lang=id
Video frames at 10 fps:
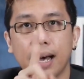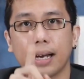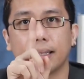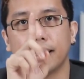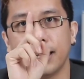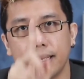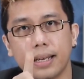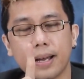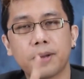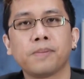
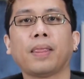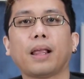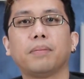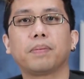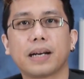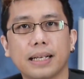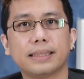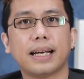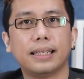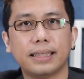artinya
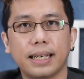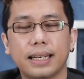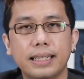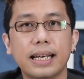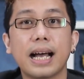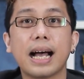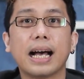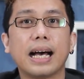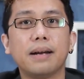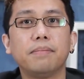perasaan saya ke dia
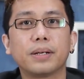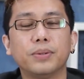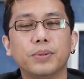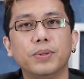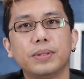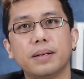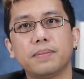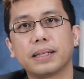akan bergulung dan